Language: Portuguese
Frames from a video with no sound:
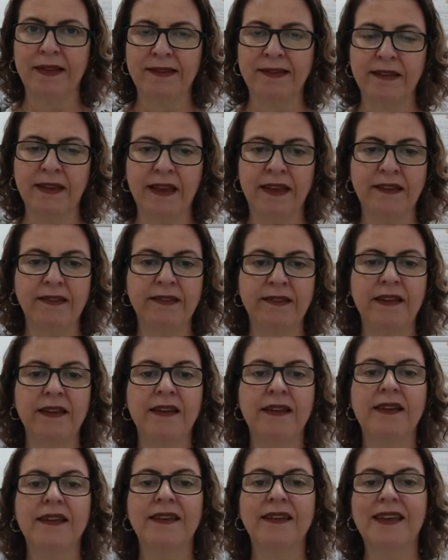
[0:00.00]
mais densa
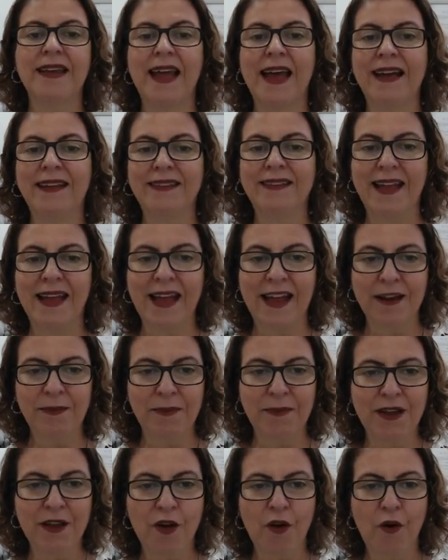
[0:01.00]
que é a
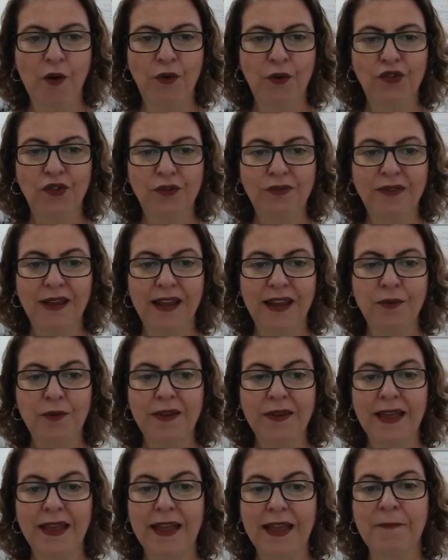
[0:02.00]
derme, onde eu tenho
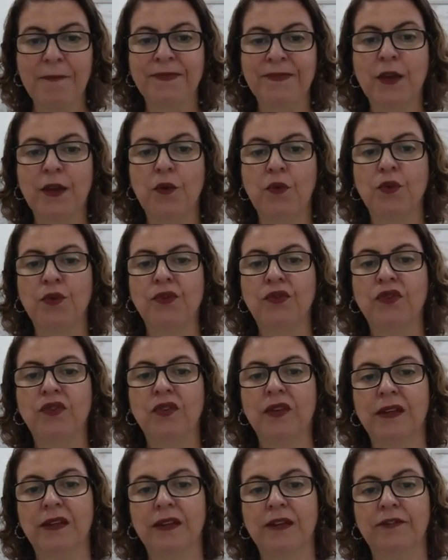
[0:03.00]
o que?
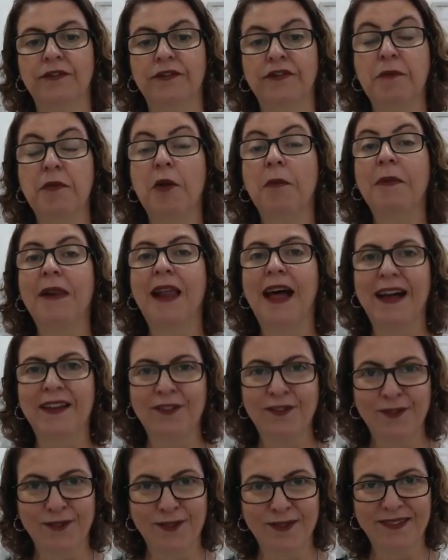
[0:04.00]
Os uh,
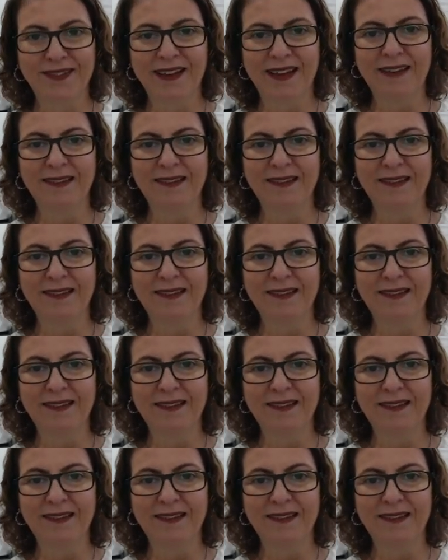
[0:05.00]
fibroblastos,